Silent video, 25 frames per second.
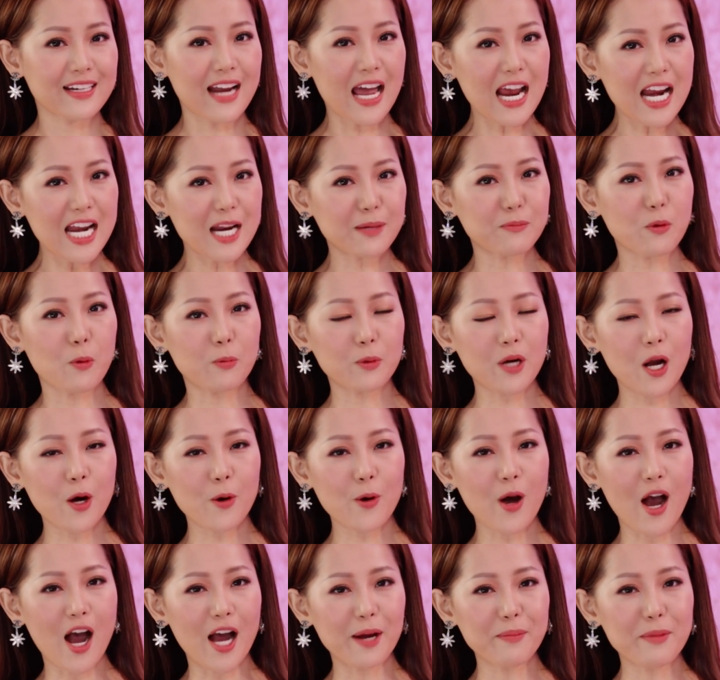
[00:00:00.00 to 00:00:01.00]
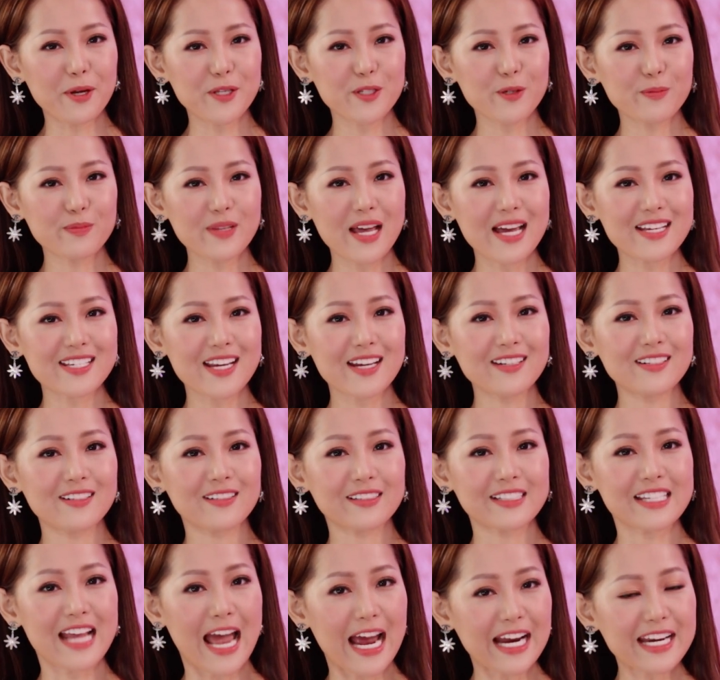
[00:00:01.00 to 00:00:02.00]
Đây là một câu hỏi mà chúng ta sẽ
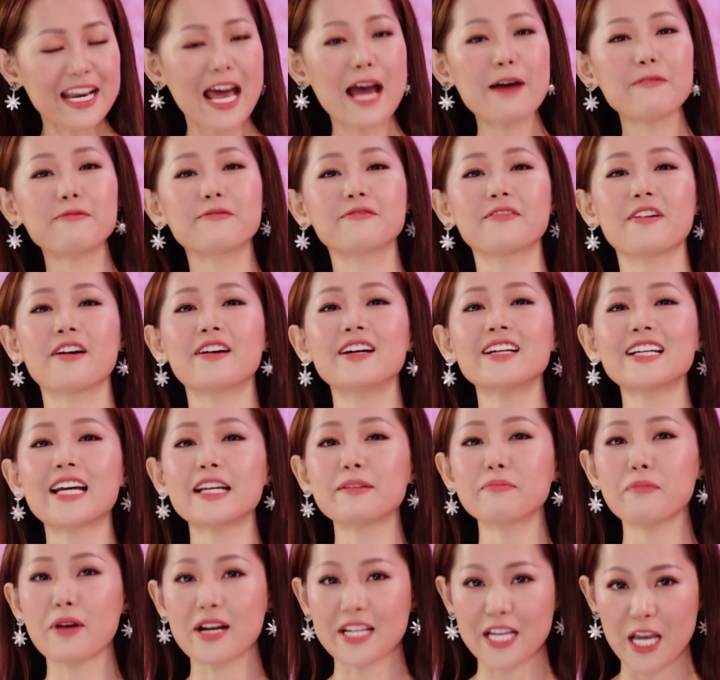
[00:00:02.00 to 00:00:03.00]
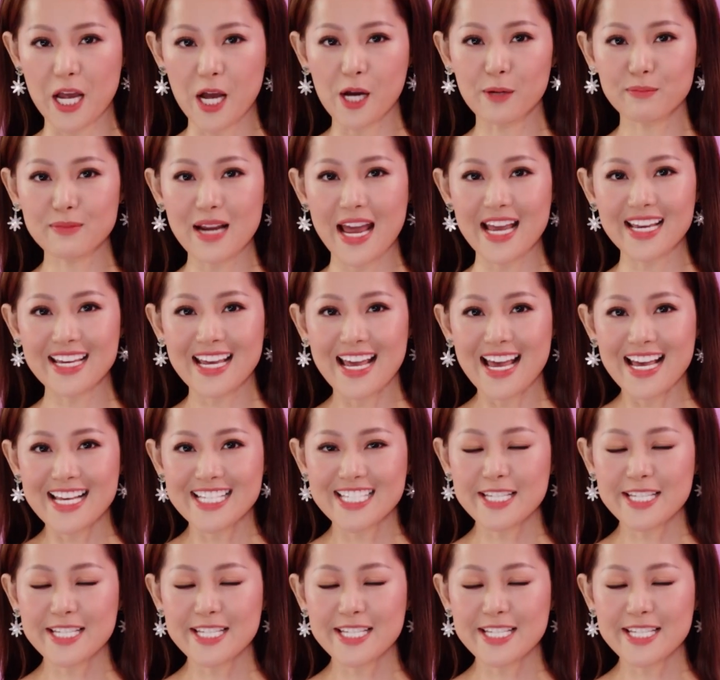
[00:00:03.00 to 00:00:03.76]
được giải đáp với khách mời ngày hôm nay.